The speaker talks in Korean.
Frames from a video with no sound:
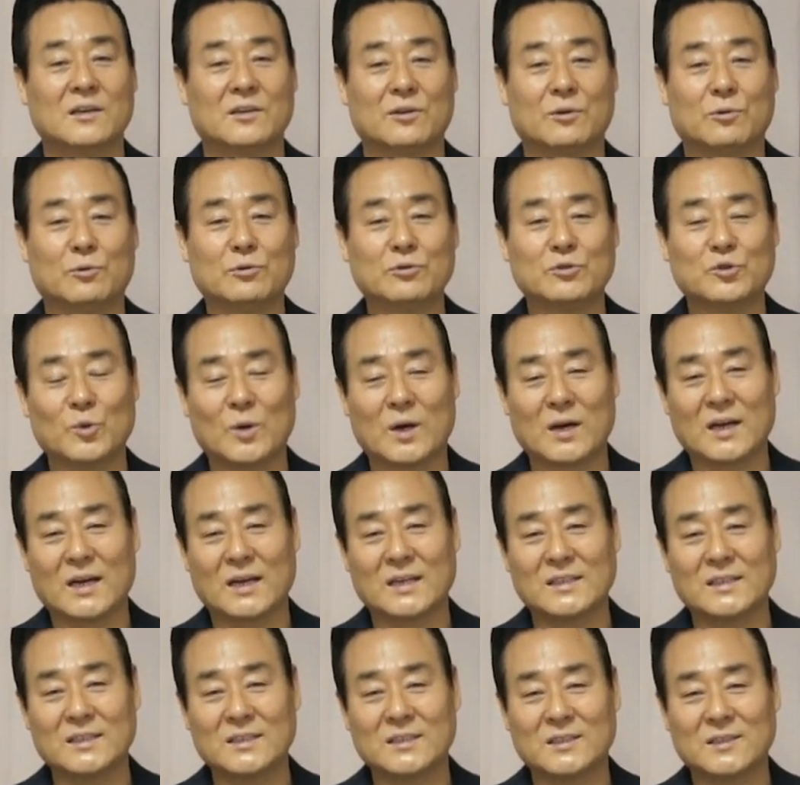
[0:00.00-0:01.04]

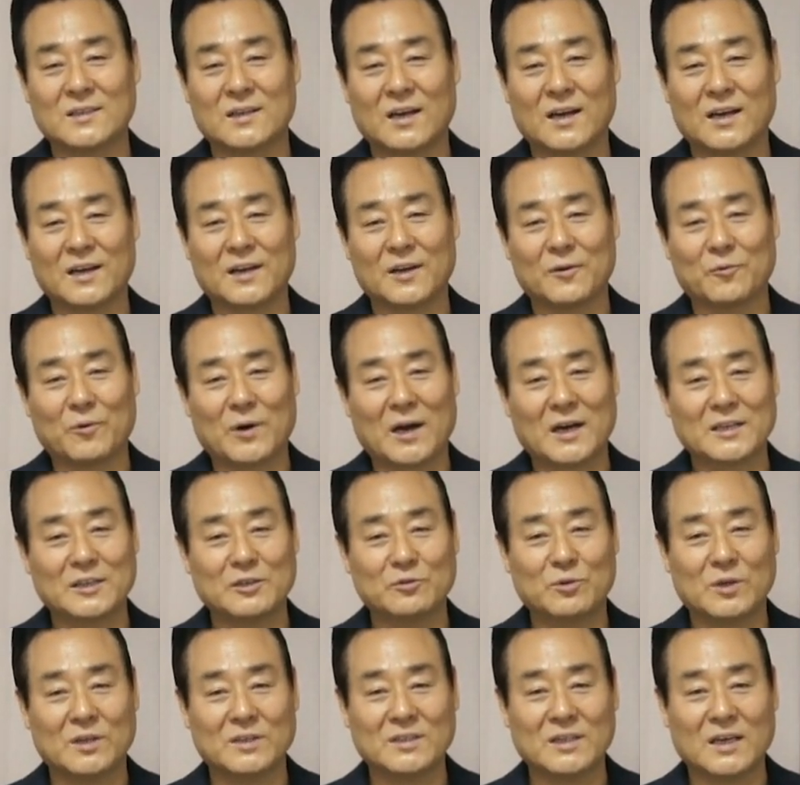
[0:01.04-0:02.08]
여호수아가 이스라엘의
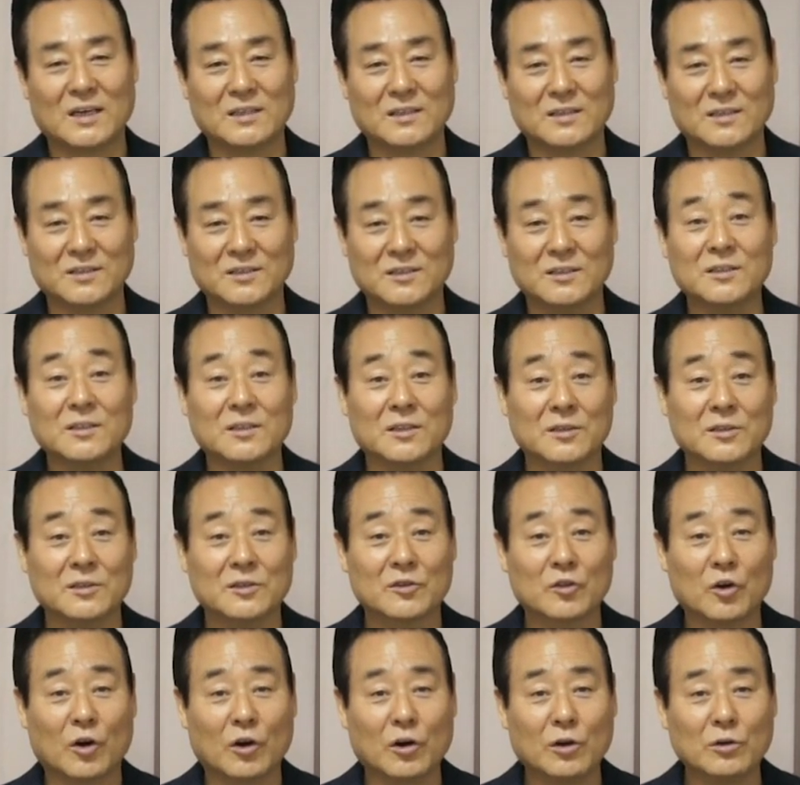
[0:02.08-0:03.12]
왕이 되지 않은 것은
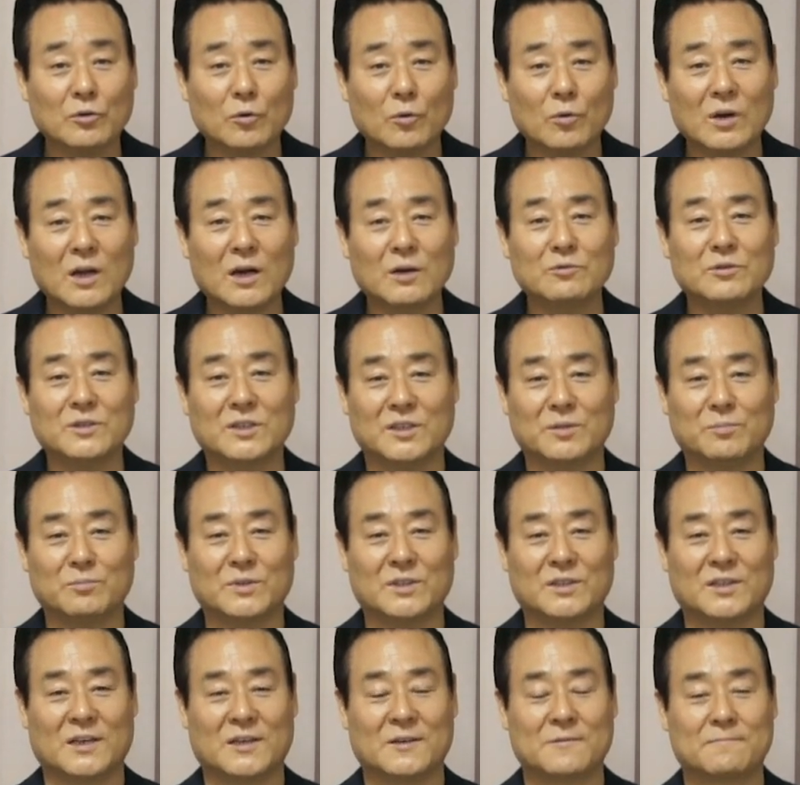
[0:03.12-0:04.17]
더 놀라운
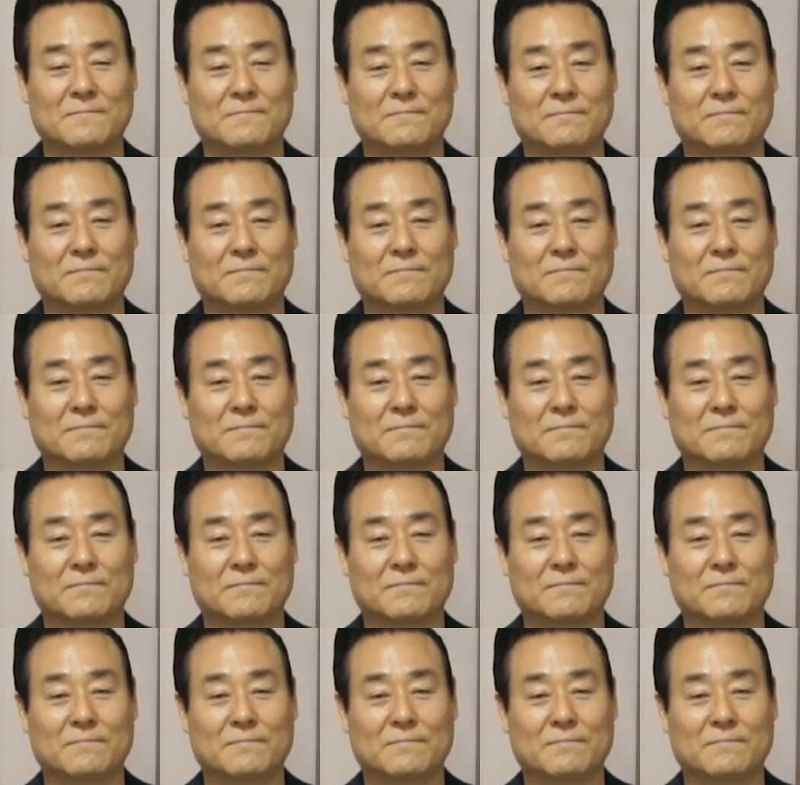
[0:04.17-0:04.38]
일입니다.